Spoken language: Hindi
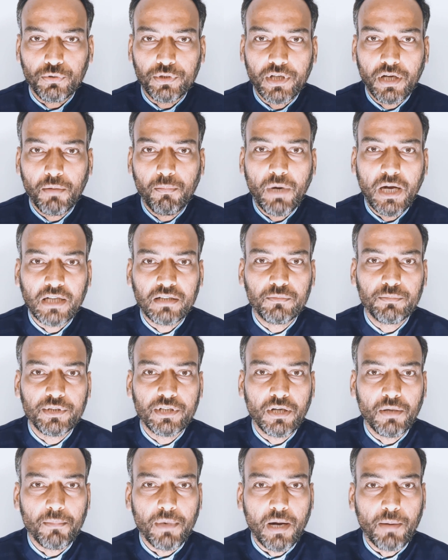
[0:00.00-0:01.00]
तो यह बात
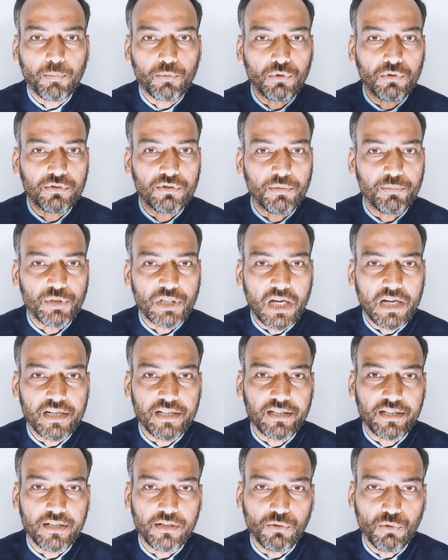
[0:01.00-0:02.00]
भी हम आपको
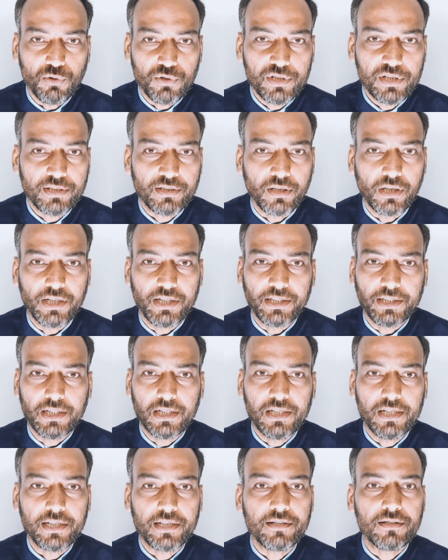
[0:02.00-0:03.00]
समझाने की कोशिश
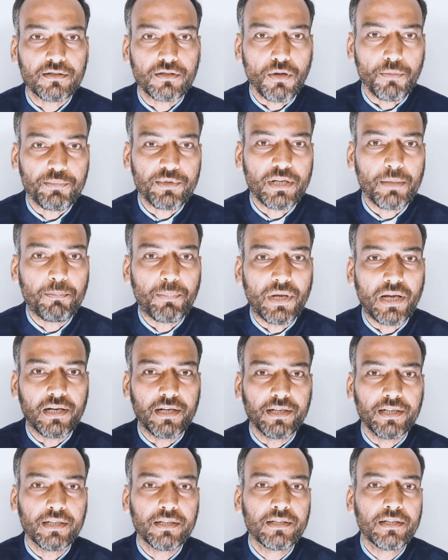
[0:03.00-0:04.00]
करेंगे लेकिन सबसे
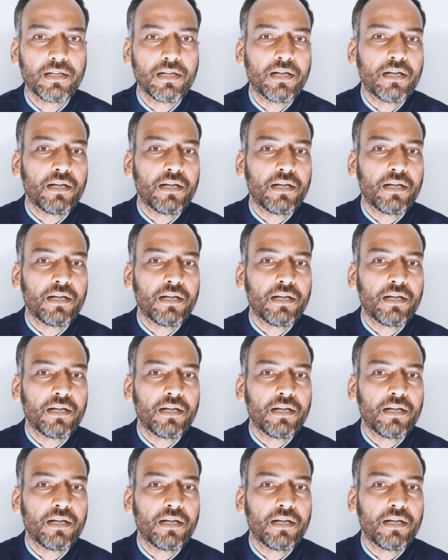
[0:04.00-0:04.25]
पहले